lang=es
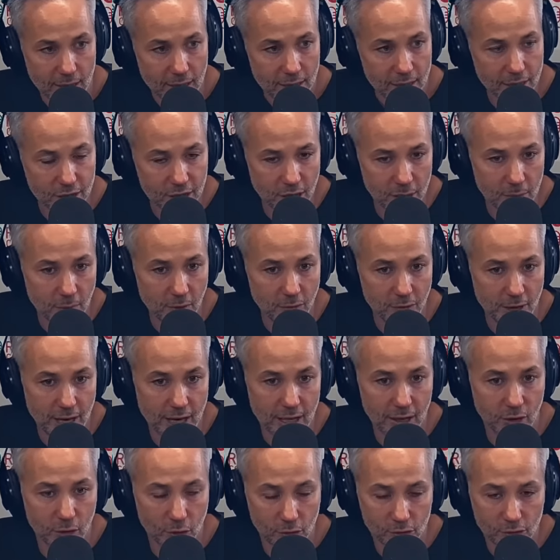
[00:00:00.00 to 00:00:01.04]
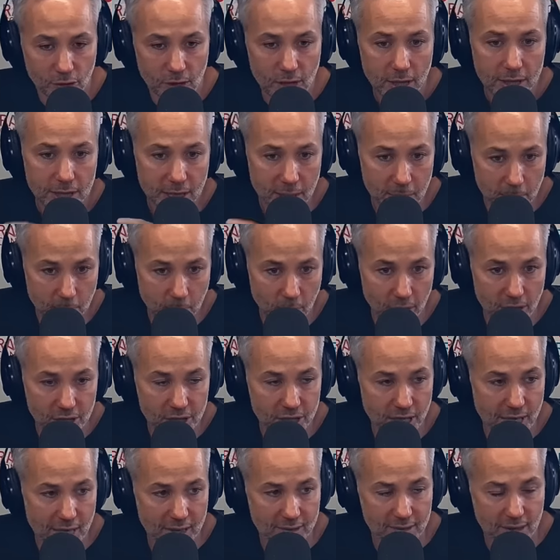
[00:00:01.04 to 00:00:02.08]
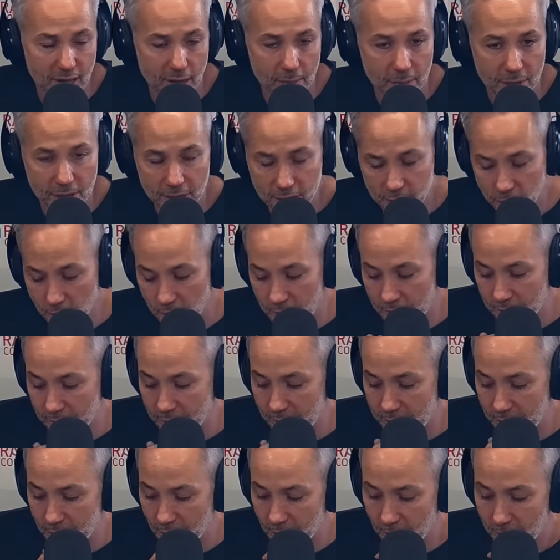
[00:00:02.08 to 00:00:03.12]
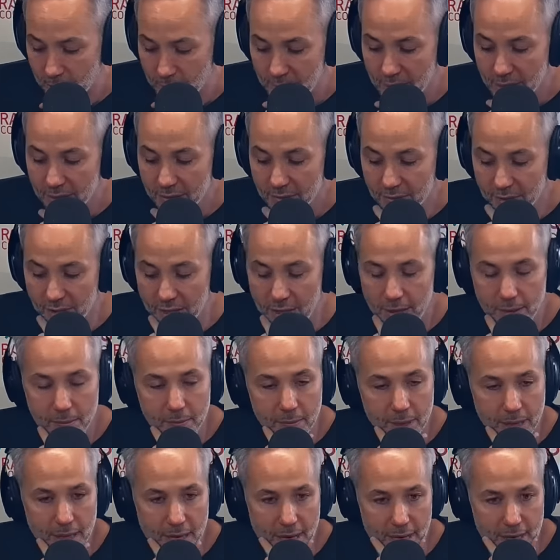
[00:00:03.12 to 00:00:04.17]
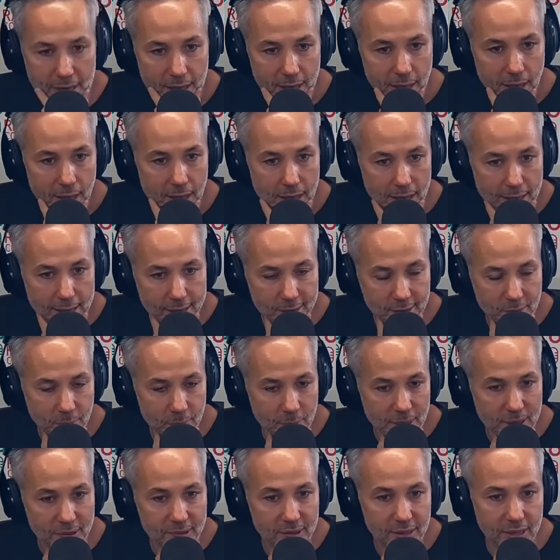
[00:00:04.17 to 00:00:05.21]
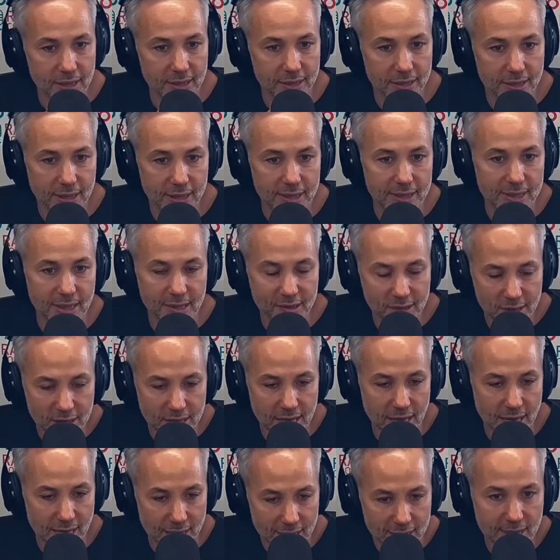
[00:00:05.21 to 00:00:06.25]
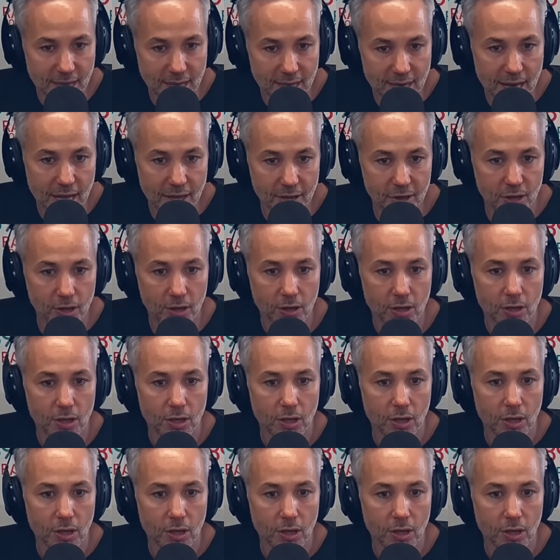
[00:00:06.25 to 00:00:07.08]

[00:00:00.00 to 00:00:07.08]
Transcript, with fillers: Guillermo Francos, quien puede llegar a ser el ministro del Interior si Milei es presidente, decía en esta radio